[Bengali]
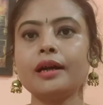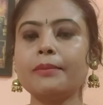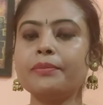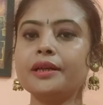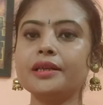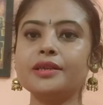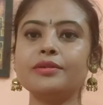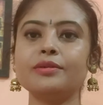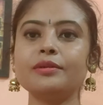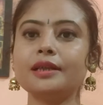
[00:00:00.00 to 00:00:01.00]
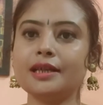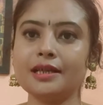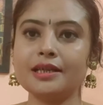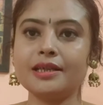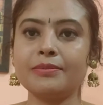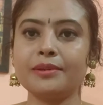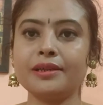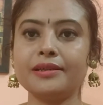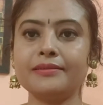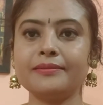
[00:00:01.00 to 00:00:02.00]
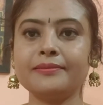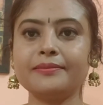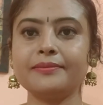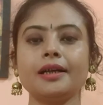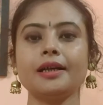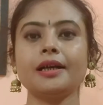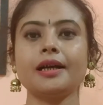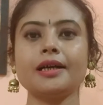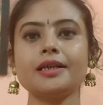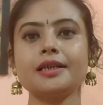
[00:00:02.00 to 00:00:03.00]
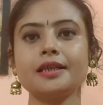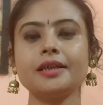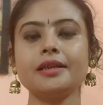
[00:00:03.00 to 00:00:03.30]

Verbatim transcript: আপনাদের জন্য নিয়ে আসতে পারি আসি